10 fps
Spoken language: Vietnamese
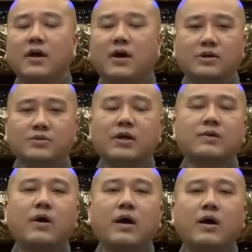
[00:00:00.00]
họ xoay
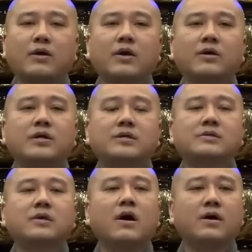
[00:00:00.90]
qua họ nói
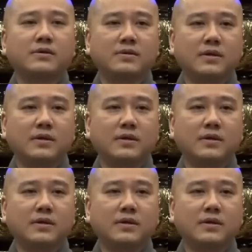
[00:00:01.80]
he's gone,